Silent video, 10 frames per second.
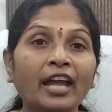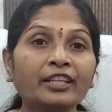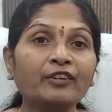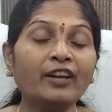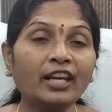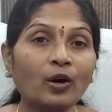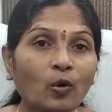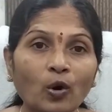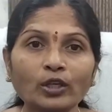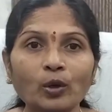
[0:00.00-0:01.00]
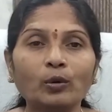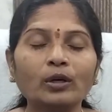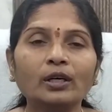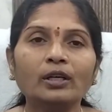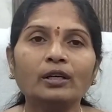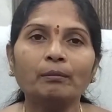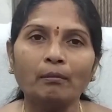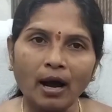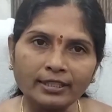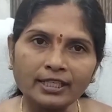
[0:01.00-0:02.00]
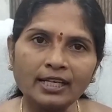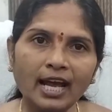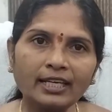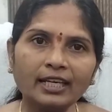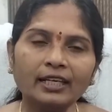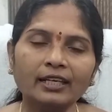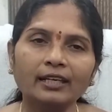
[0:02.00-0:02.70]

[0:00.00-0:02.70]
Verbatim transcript: ఐదు వేల కోట్లు మా జిల్లాకి